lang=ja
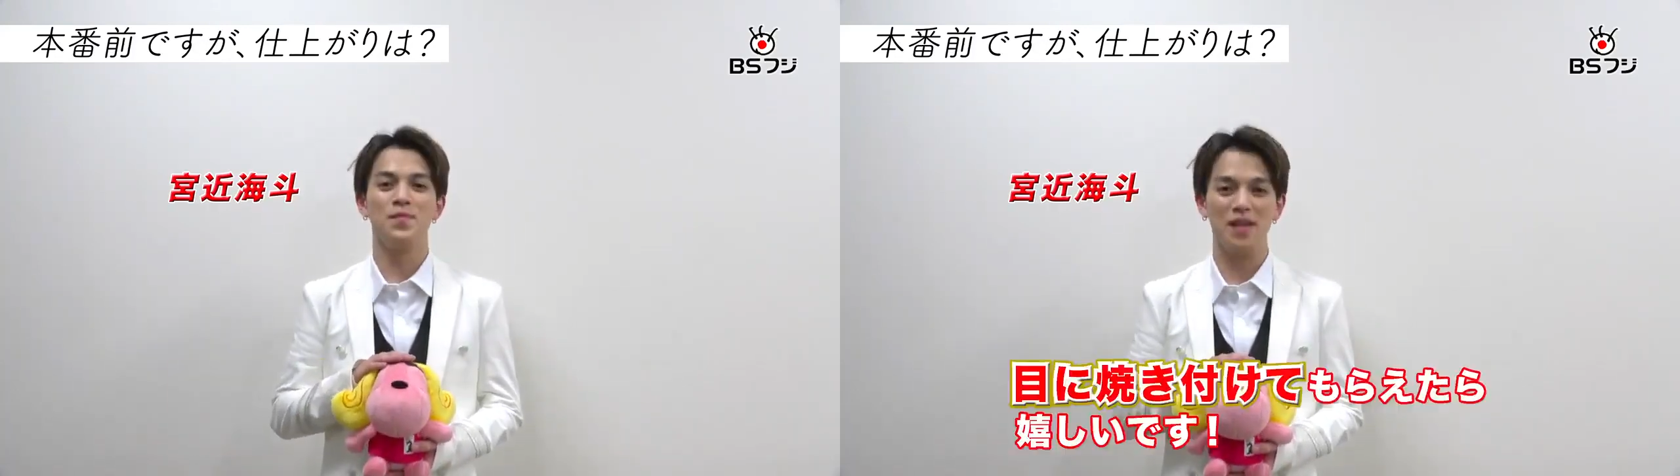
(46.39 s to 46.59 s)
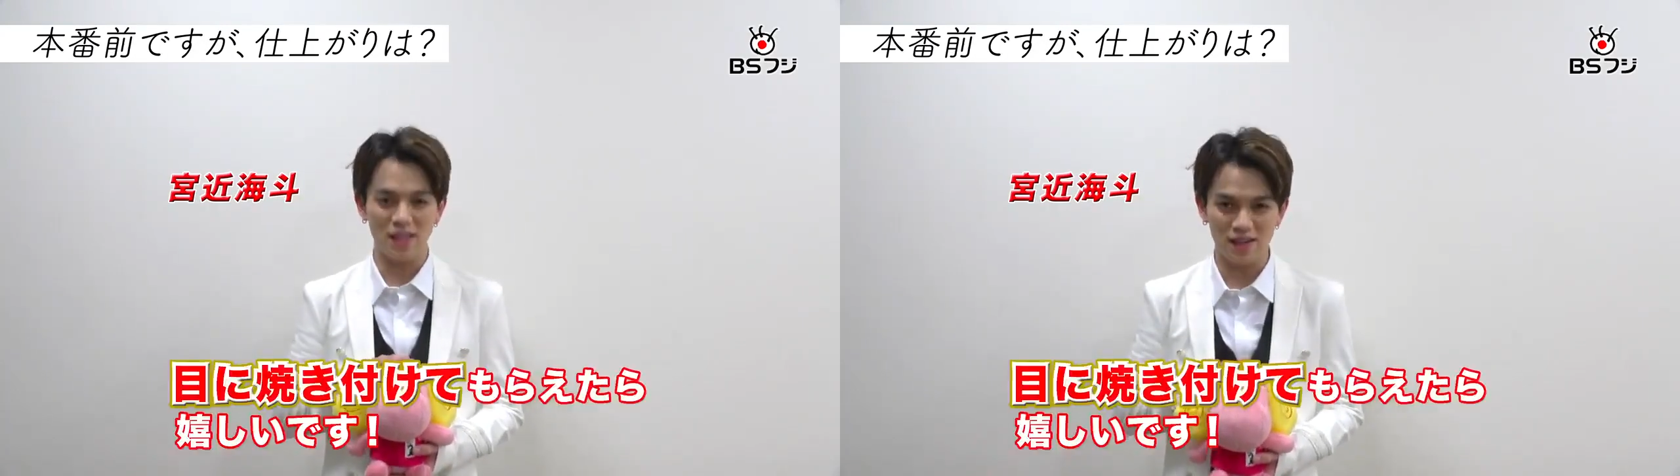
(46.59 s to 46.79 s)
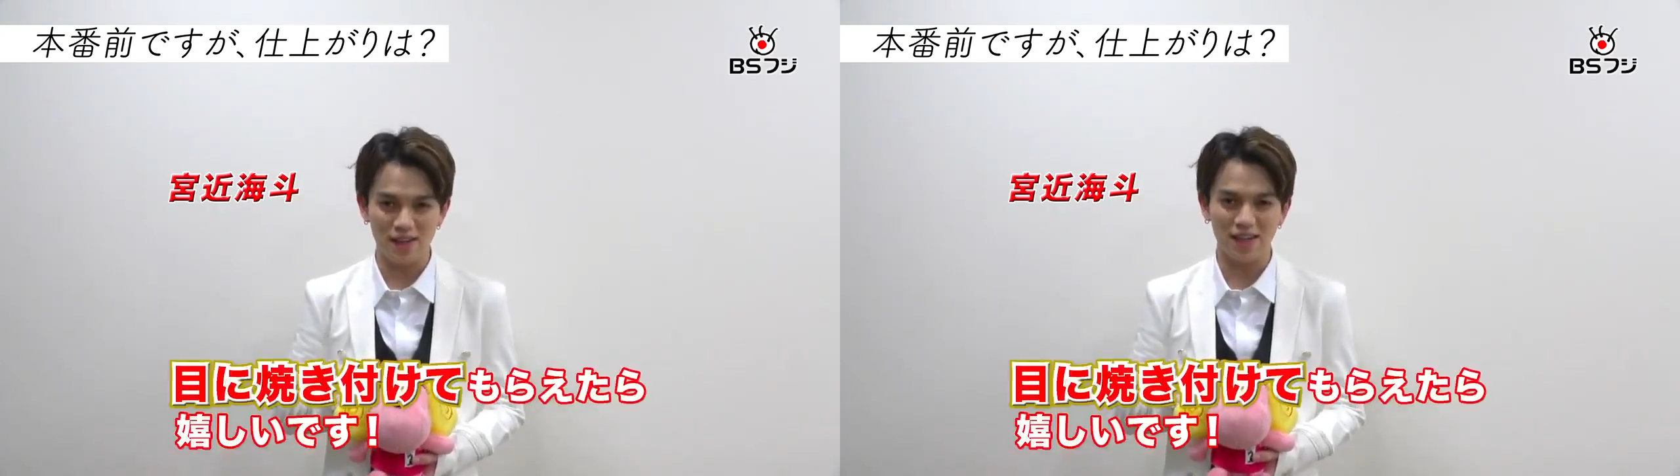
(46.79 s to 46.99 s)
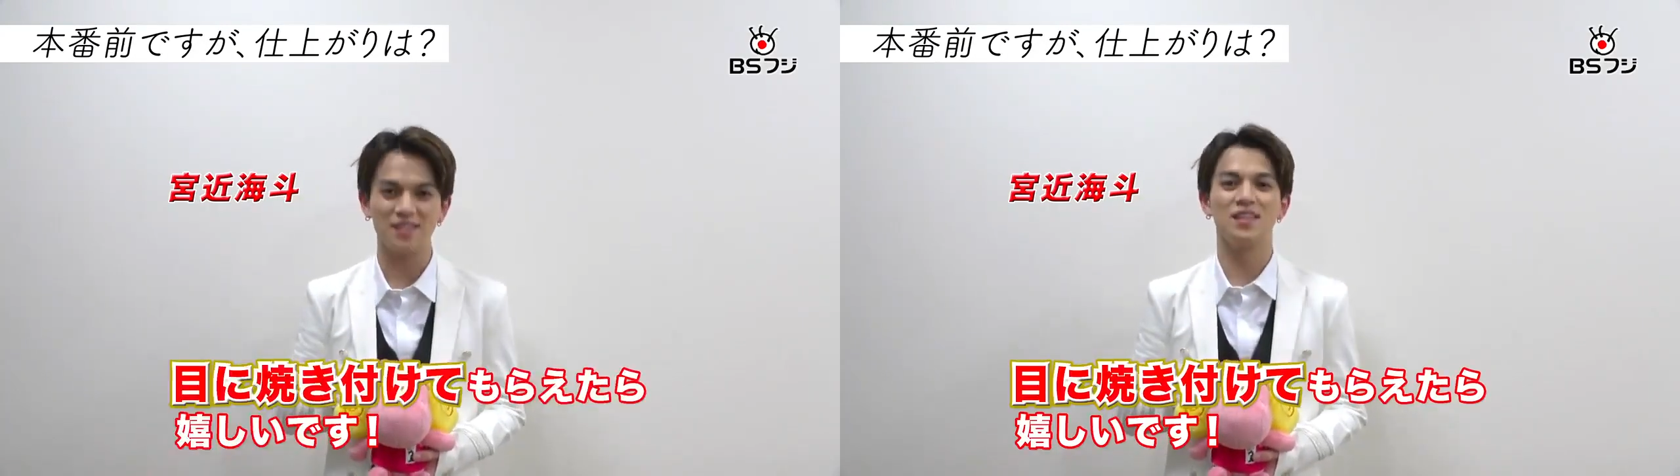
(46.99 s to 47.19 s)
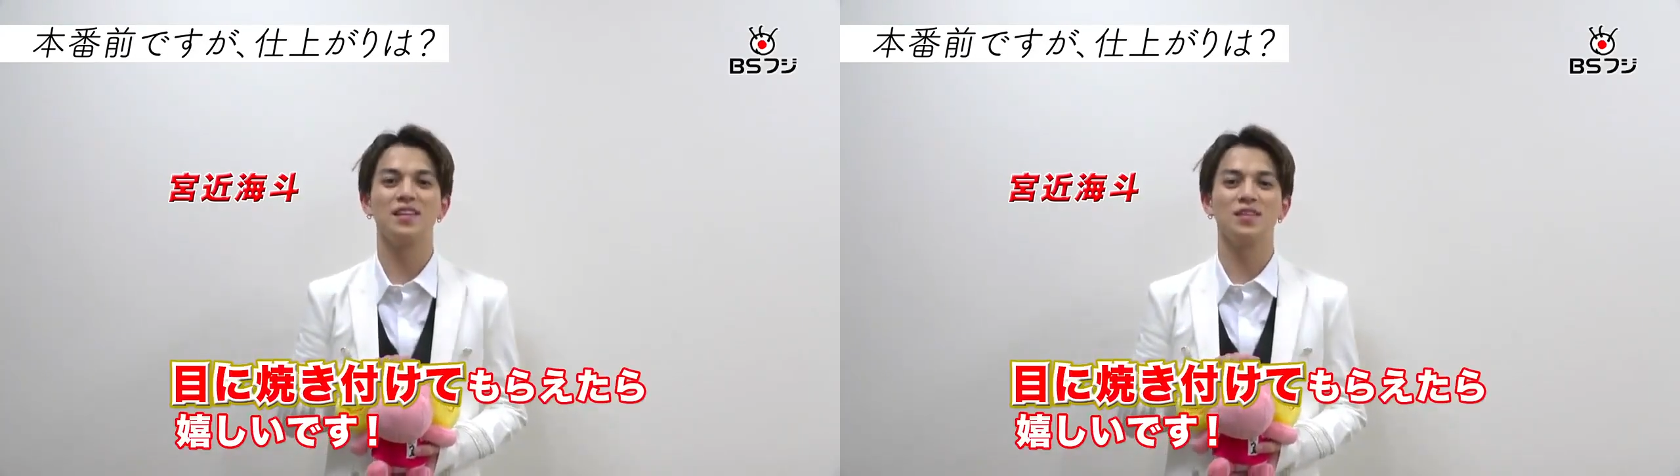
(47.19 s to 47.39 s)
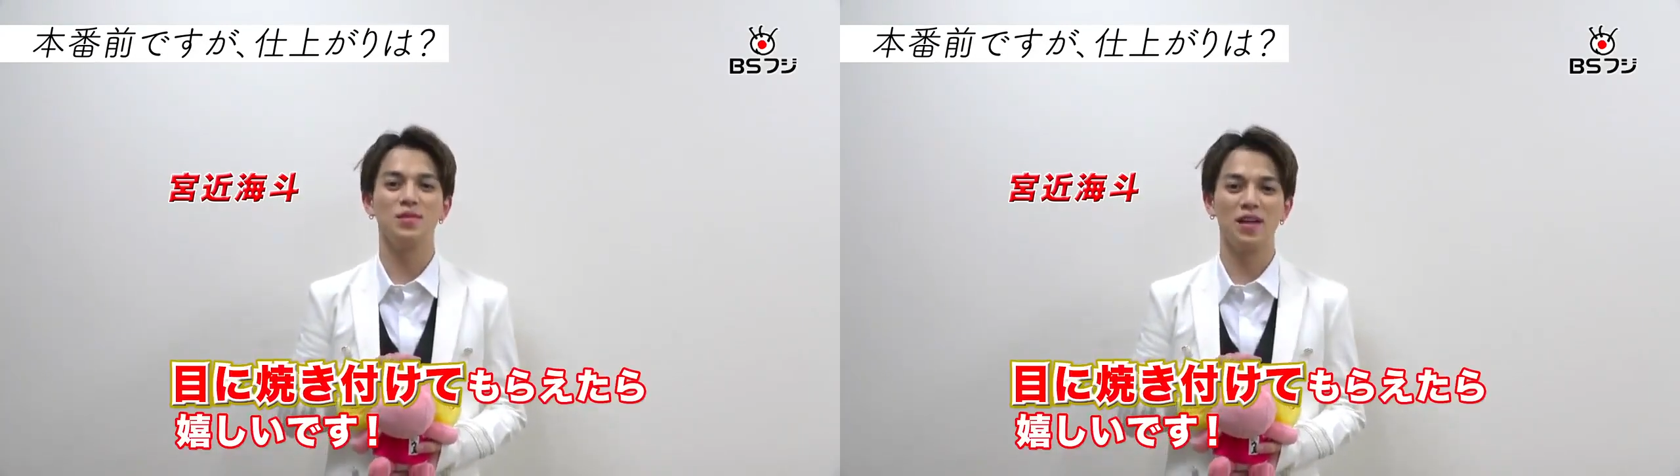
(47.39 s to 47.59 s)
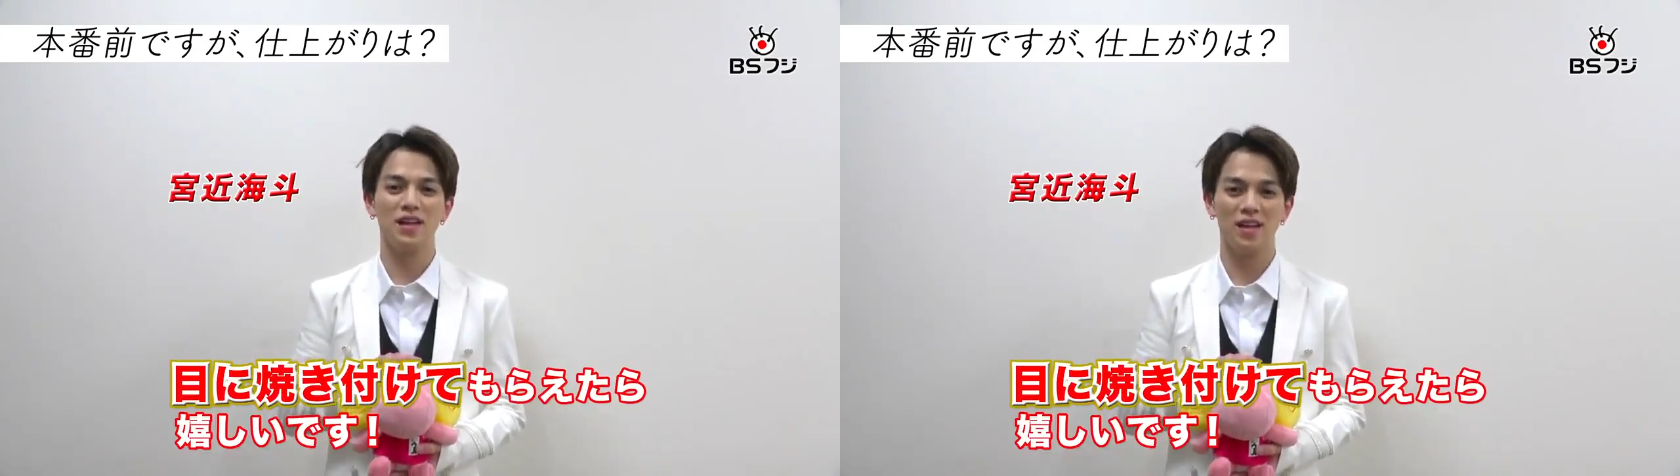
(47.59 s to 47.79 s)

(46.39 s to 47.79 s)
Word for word: ん目に焼き付けてもら